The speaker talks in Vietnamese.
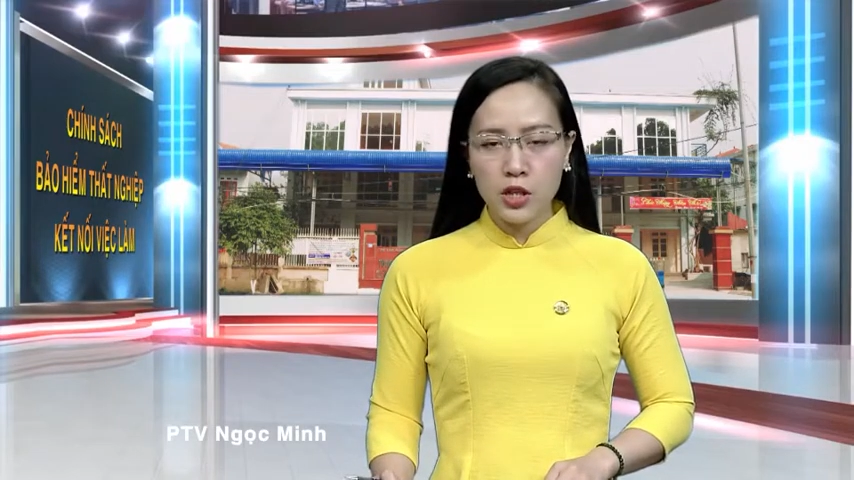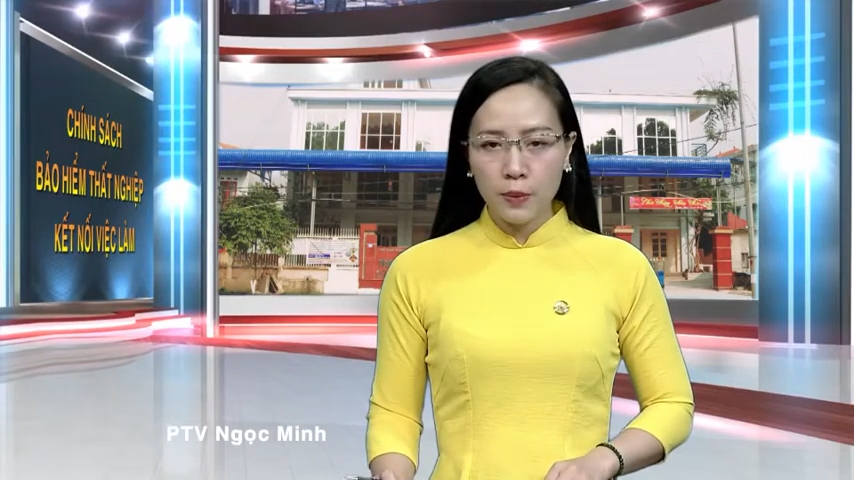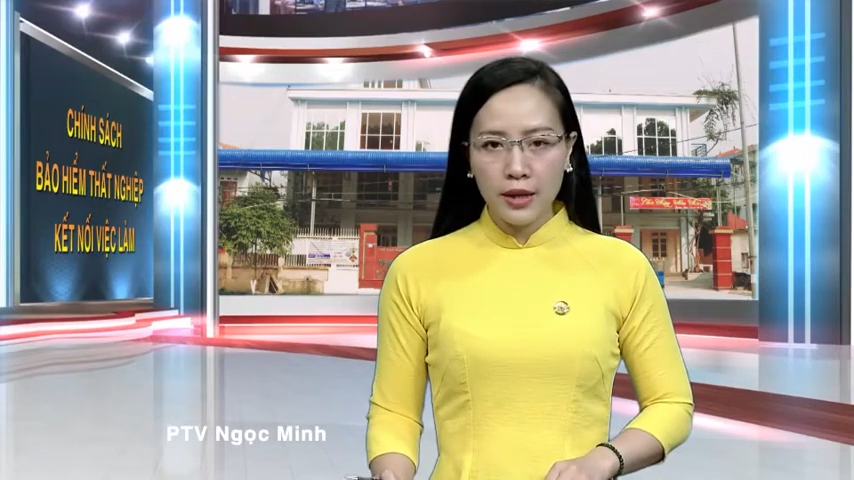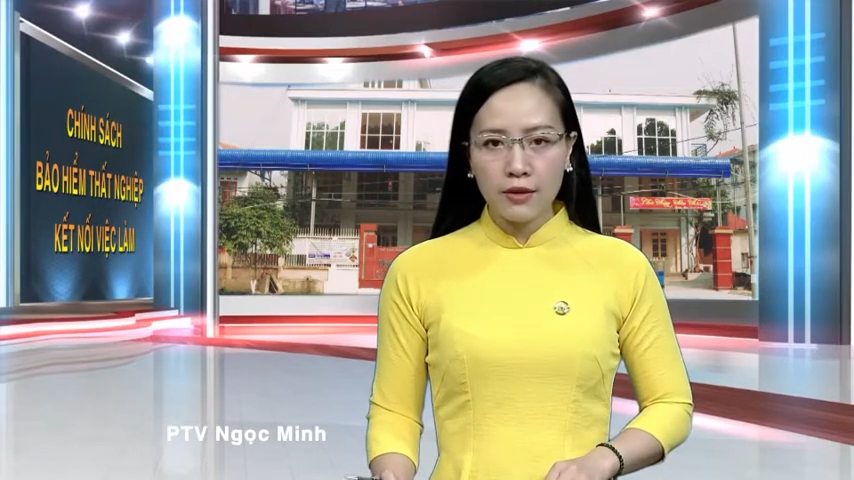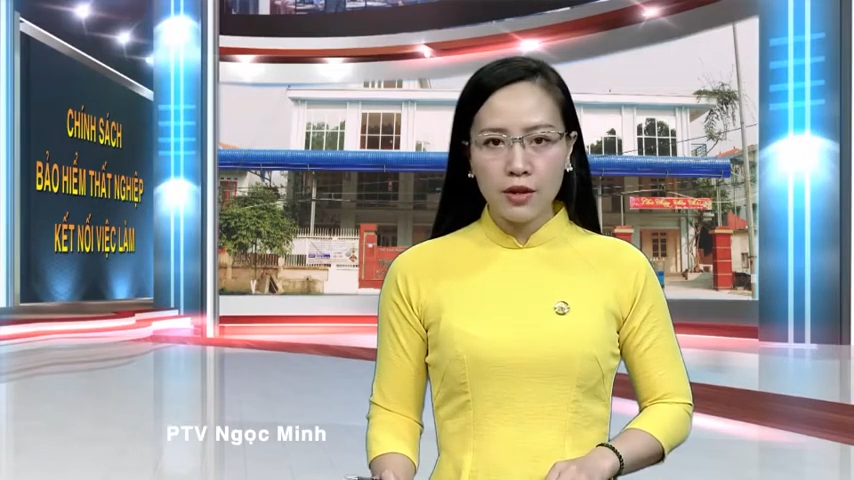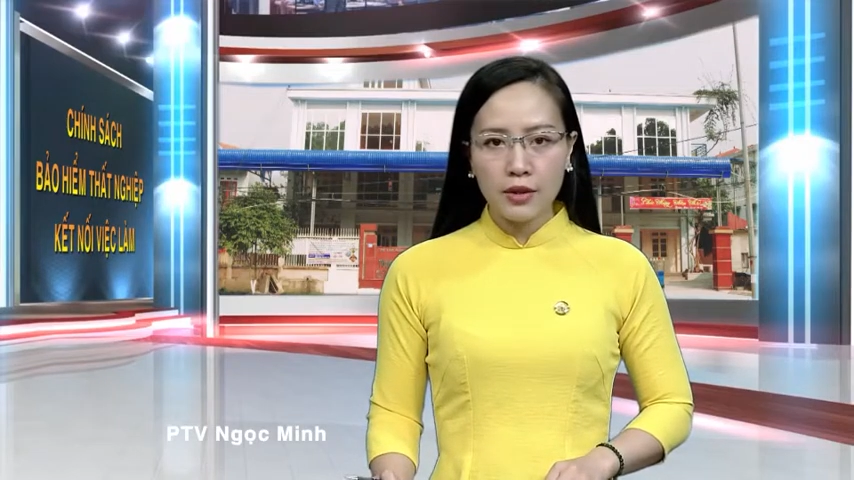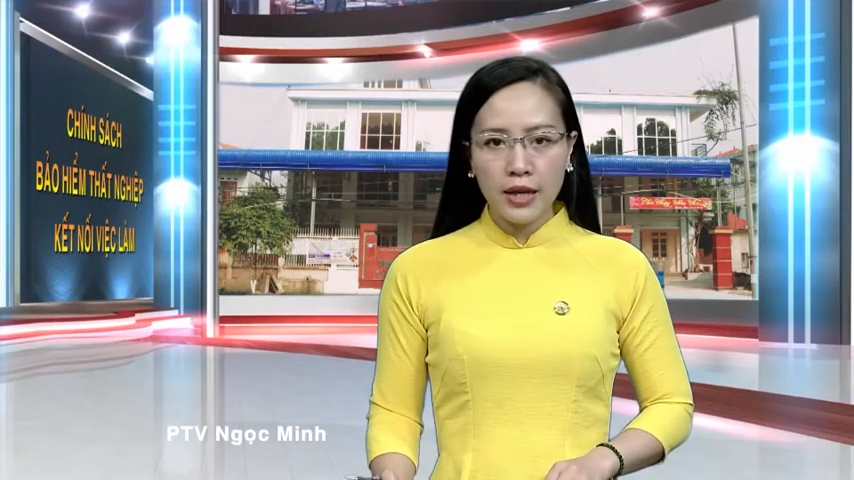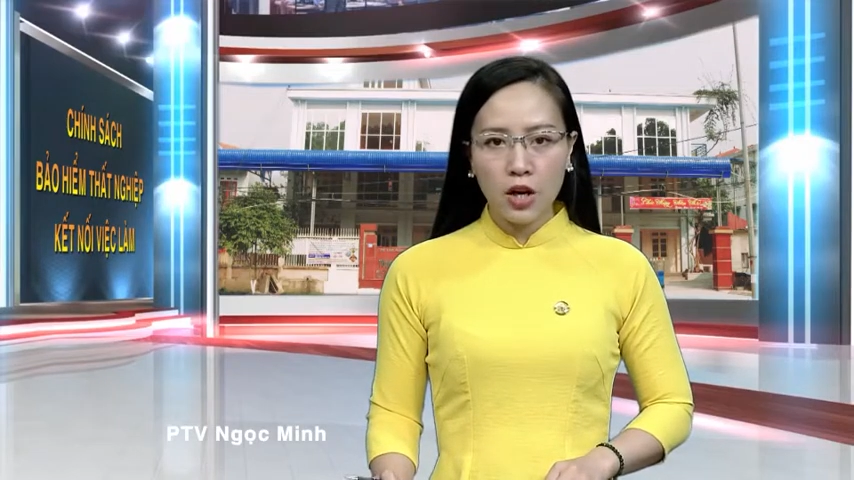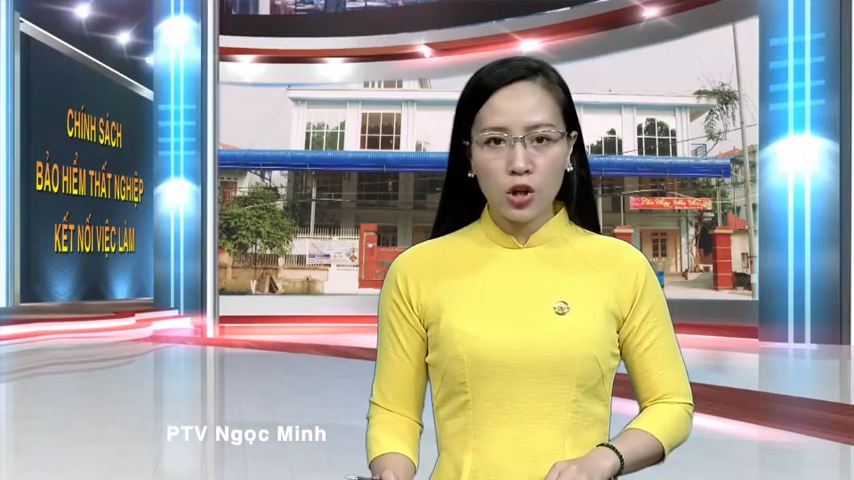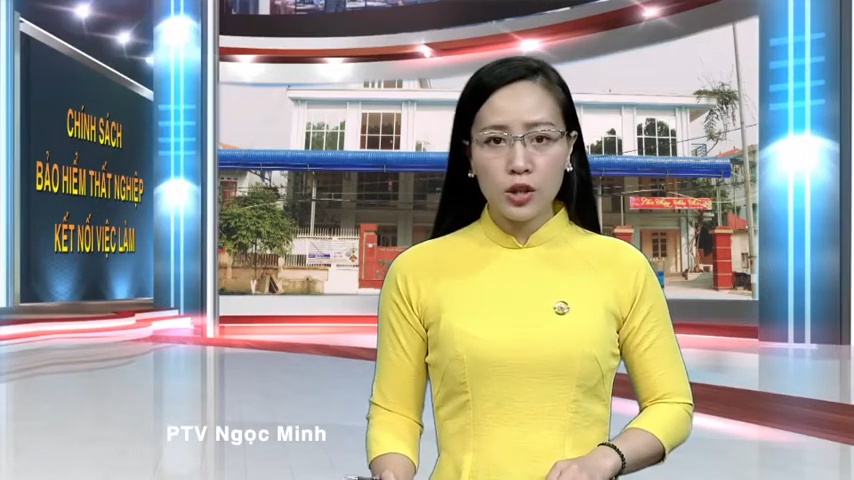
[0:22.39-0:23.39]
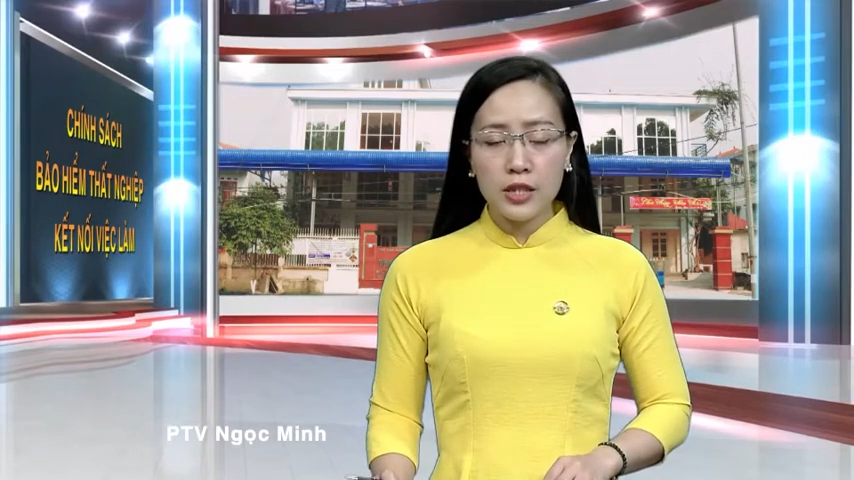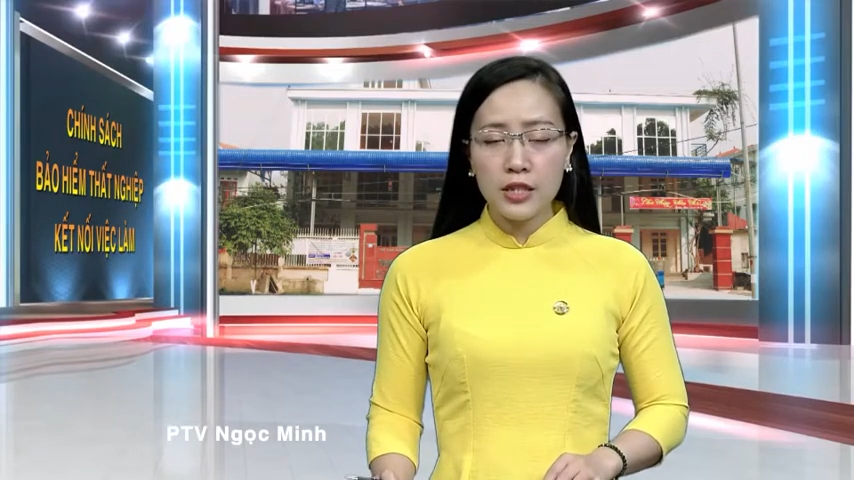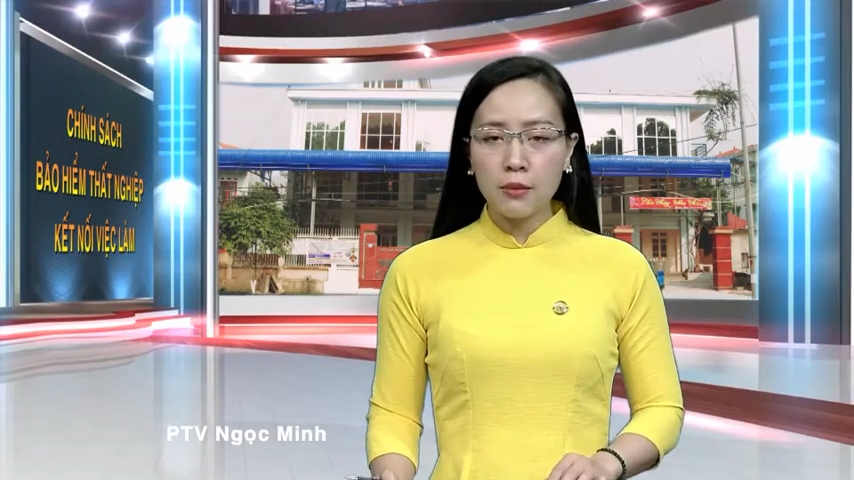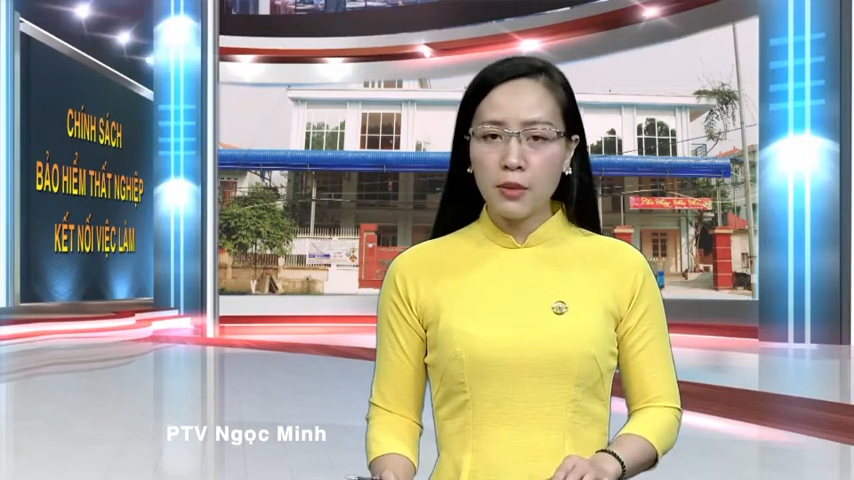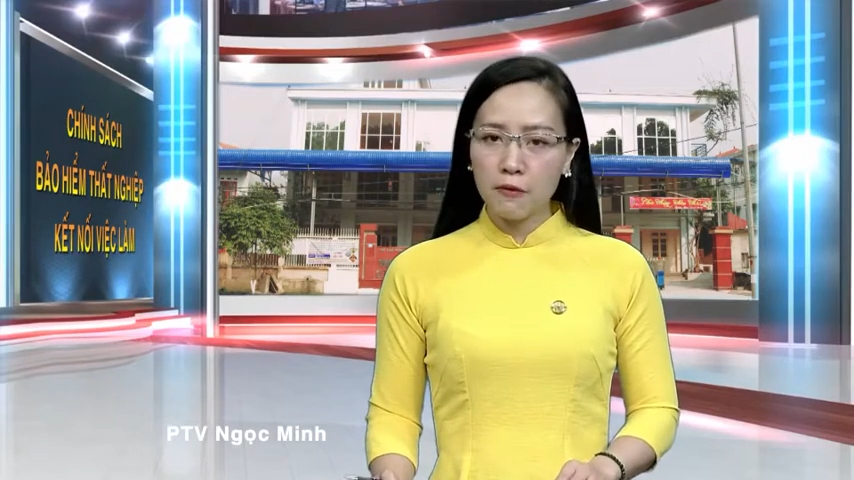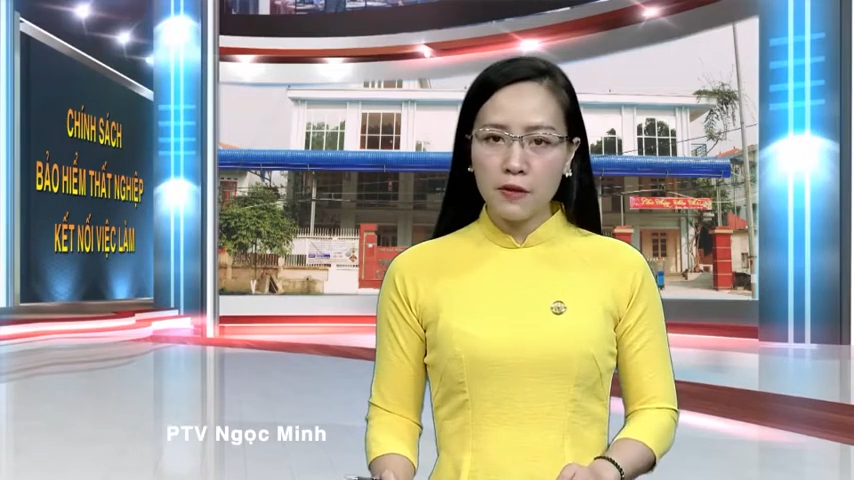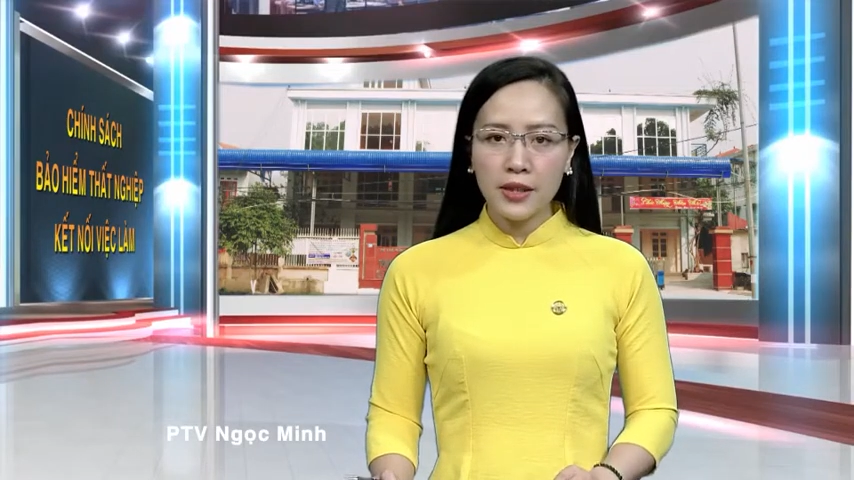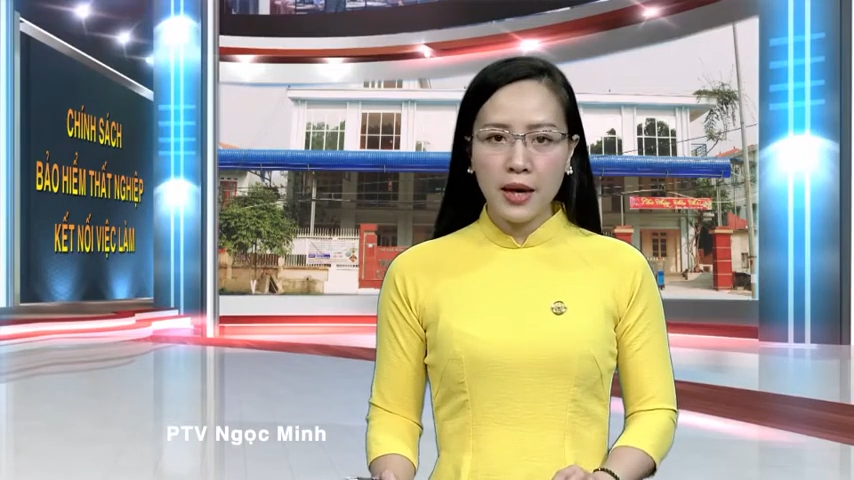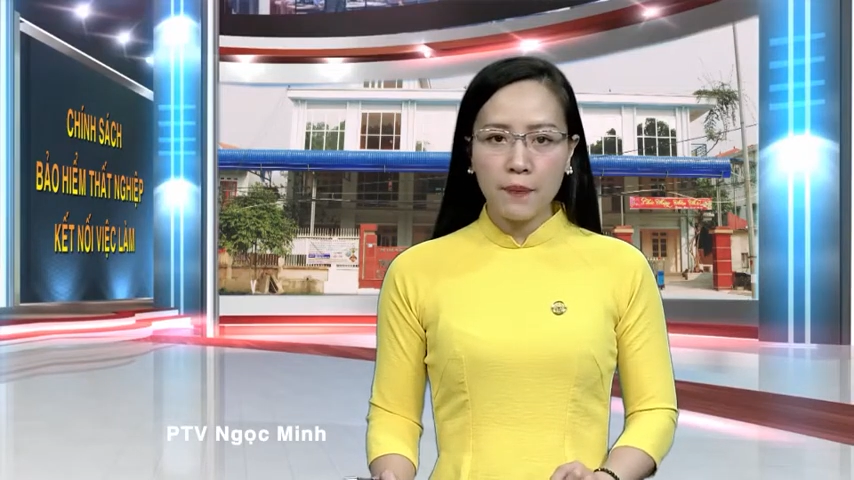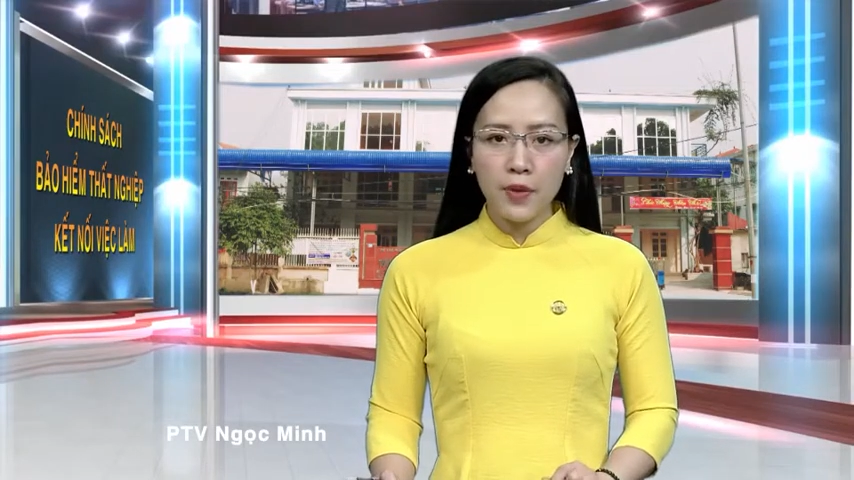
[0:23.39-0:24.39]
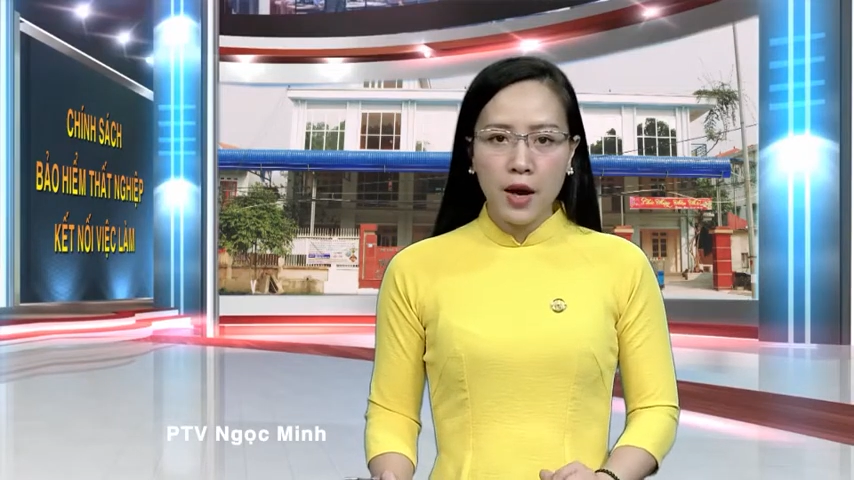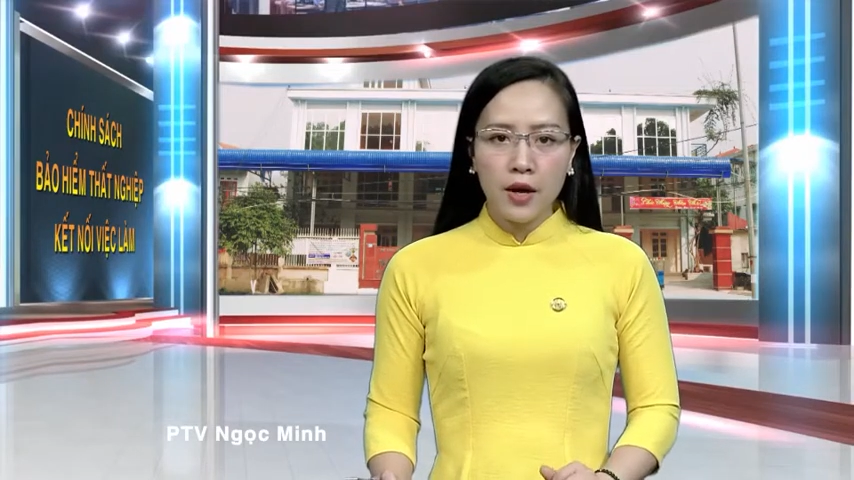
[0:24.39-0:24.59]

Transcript: trong cả nước đang có những diễn biến phức tạp.